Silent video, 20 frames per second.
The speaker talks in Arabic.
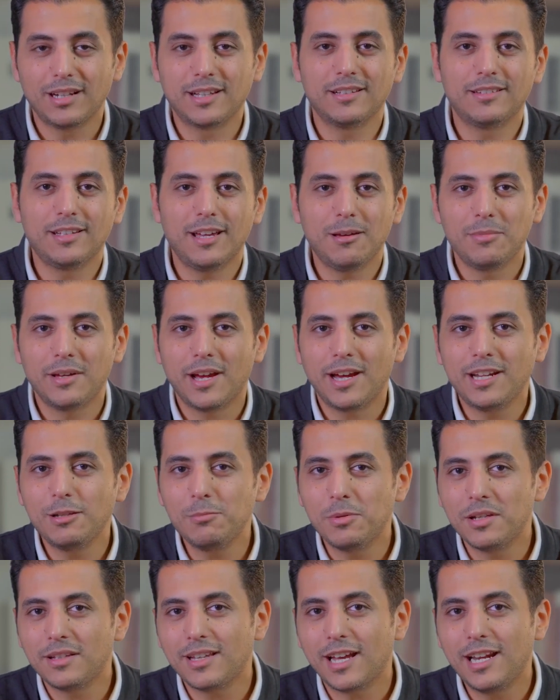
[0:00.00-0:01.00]
الكتاب يعني
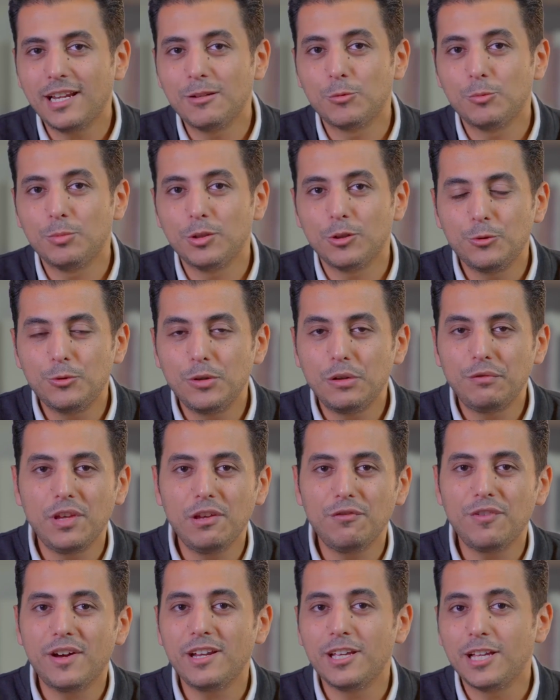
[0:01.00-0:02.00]
بيتكلم وبيقول
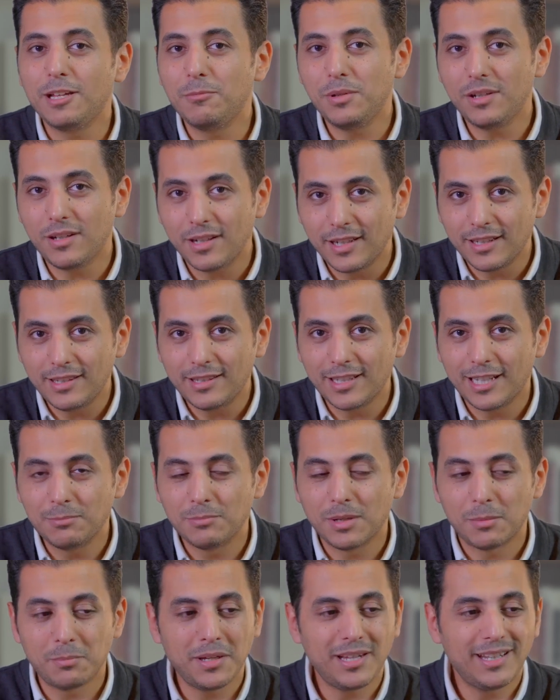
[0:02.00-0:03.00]
في فرق كبير جدا
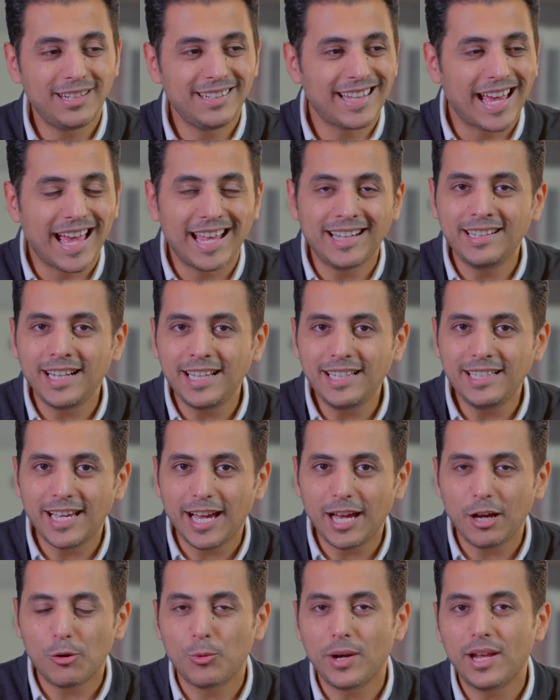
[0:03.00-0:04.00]
ما بين
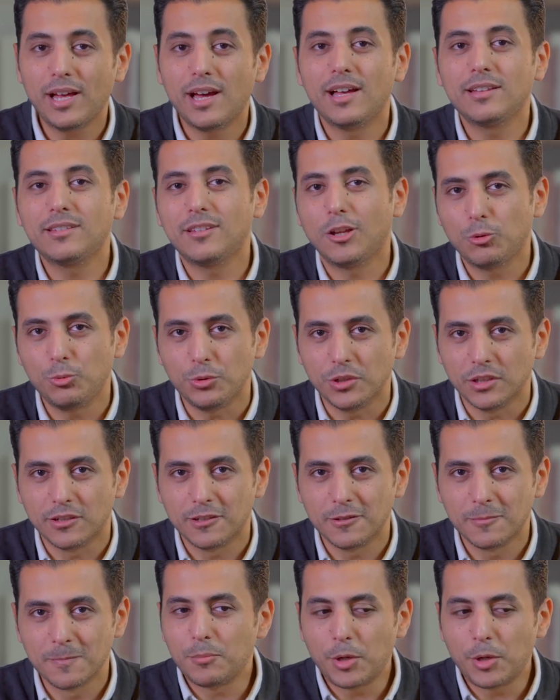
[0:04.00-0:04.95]
النيه والتطوير